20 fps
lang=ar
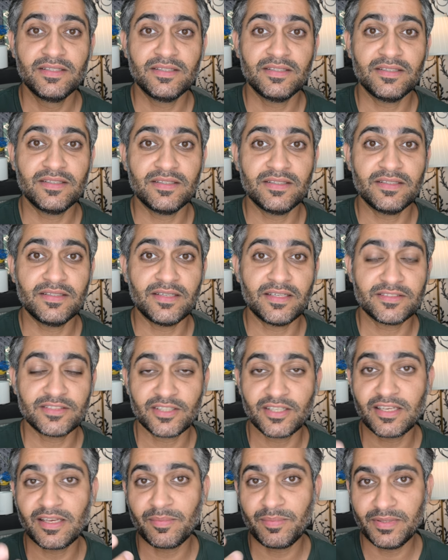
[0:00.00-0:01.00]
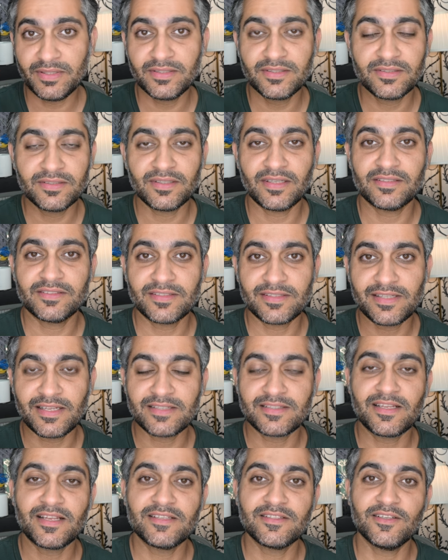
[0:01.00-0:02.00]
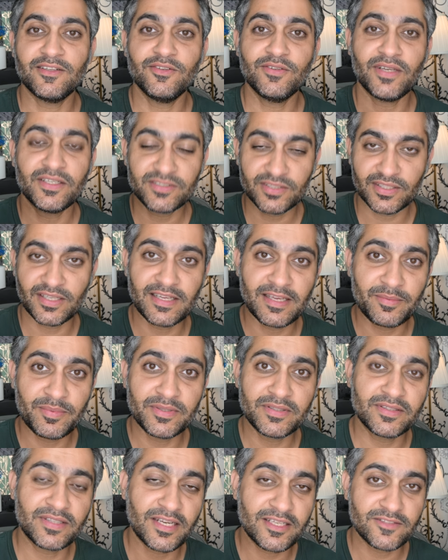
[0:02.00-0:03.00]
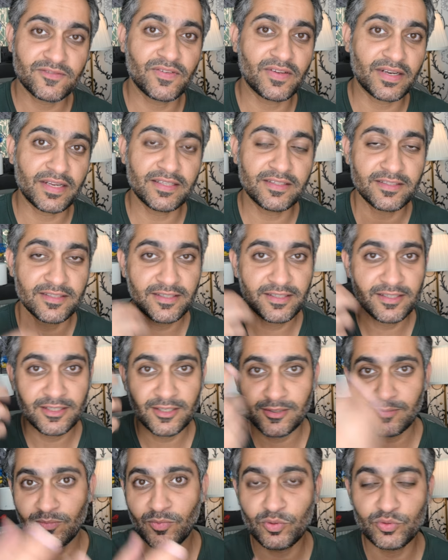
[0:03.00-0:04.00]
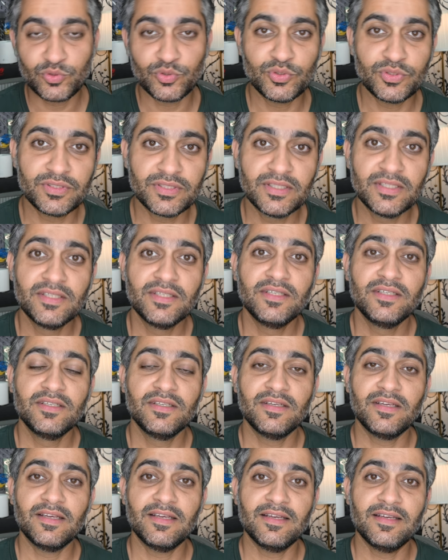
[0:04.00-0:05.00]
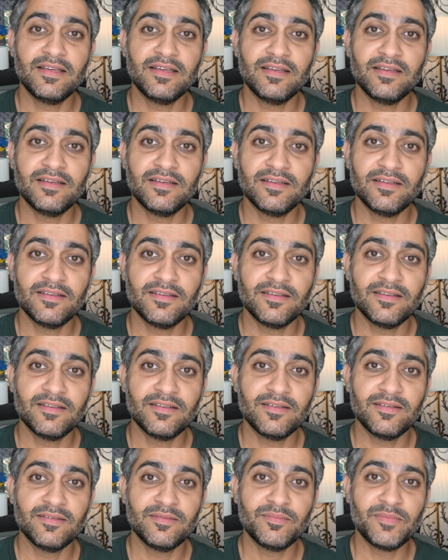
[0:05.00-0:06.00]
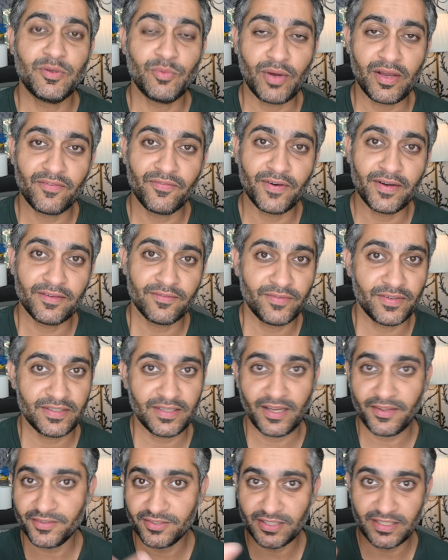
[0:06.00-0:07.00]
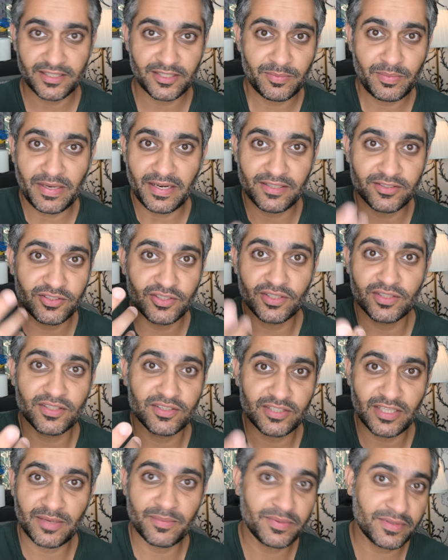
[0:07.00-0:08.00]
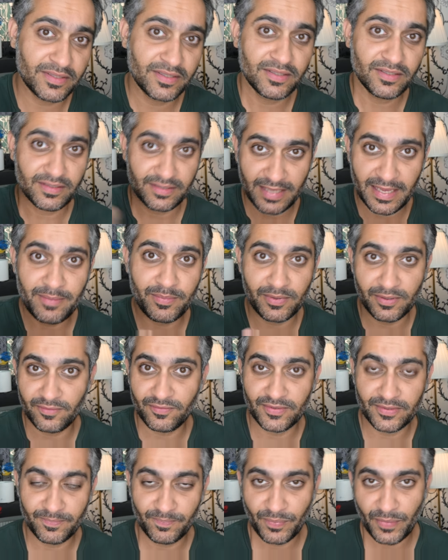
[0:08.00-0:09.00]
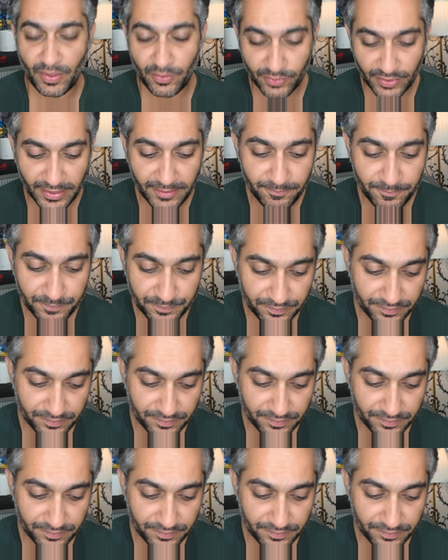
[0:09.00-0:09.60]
آه، جيجا بت اساس الناس لا يعني يزعلون 10 جيجا بت ترانسفير ريت موجود آه، بالواي فاي فهذا شيء كبير عن يعني شركه تشابك كيبل فيه اوكي